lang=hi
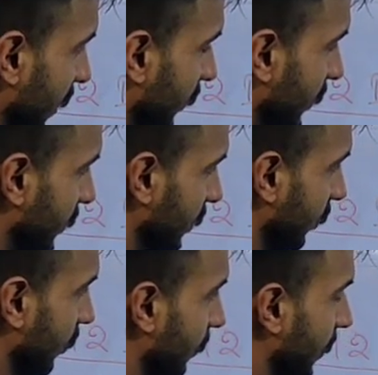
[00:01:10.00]
करवा सकते
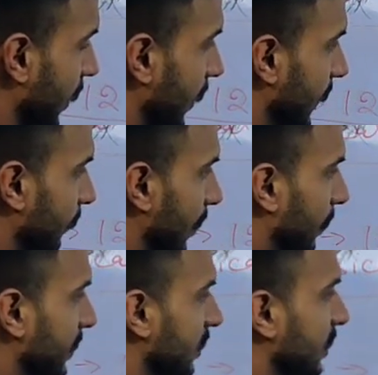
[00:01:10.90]
हो
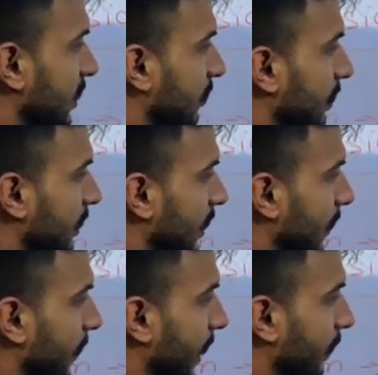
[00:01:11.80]
आप 25 दिसंबर तक
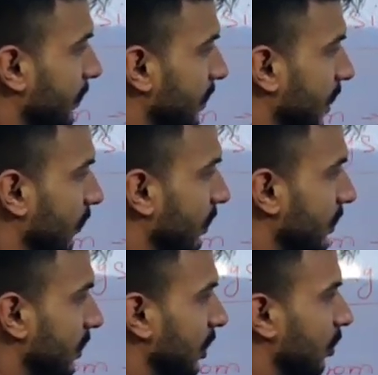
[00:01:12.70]
आप एडमिशन करवा
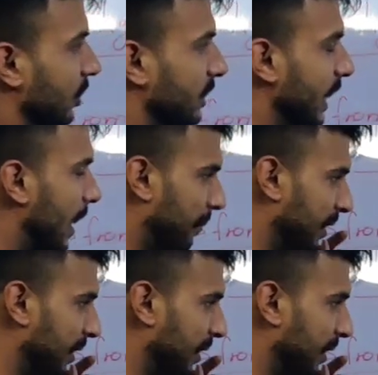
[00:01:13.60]
सकते हो या